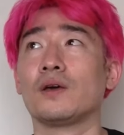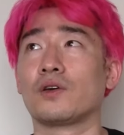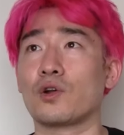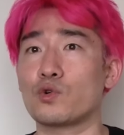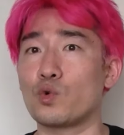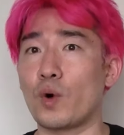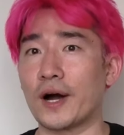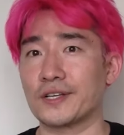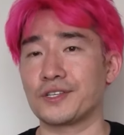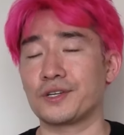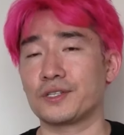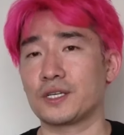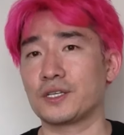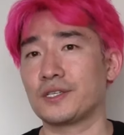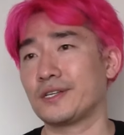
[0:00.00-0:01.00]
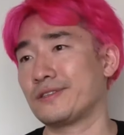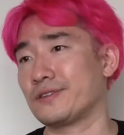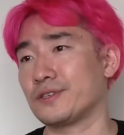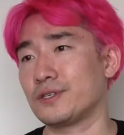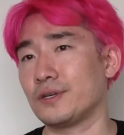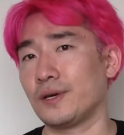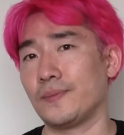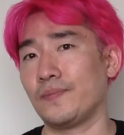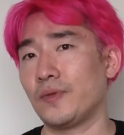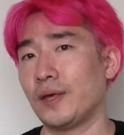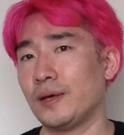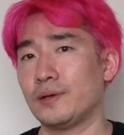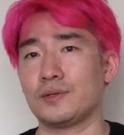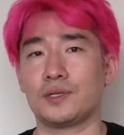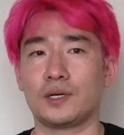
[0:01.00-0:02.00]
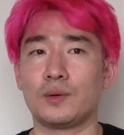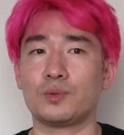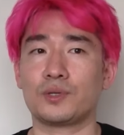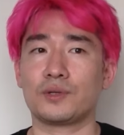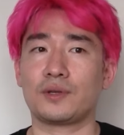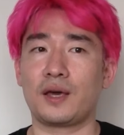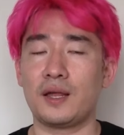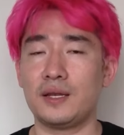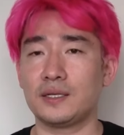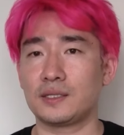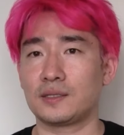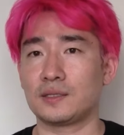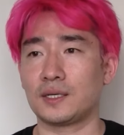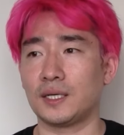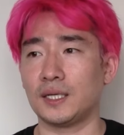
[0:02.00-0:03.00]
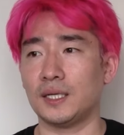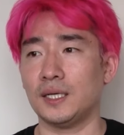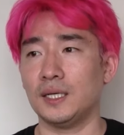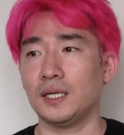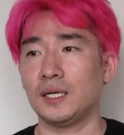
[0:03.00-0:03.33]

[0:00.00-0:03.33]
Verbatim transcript: 결국 왕자를 차지했듯이 제가 볼 때는 헬릭스나